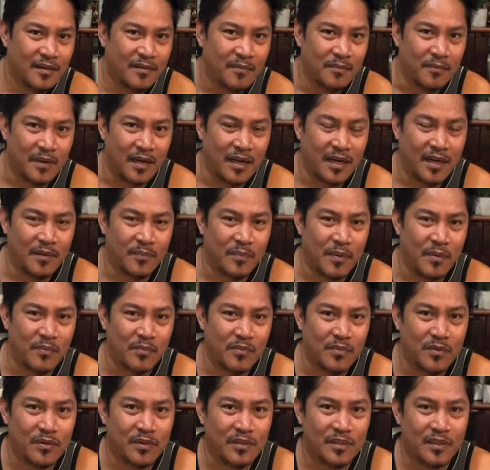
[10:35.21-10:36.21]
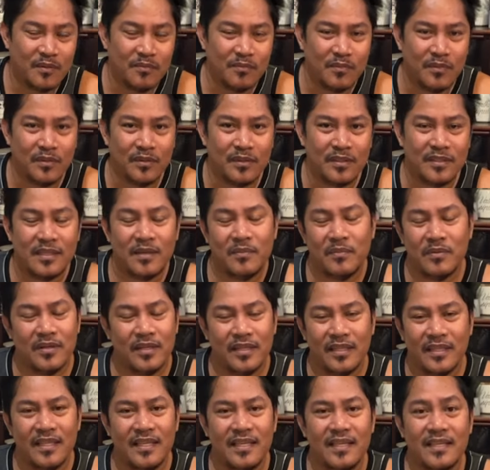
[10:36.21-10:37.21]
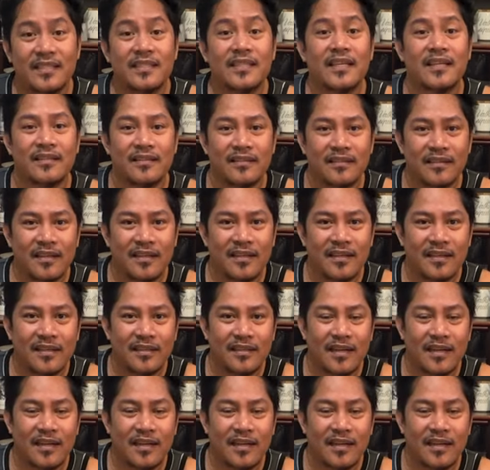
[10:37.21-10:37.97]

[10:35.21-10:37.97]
mga pamulot ng bote. Sabi ko, hindi, sa inyo na lang.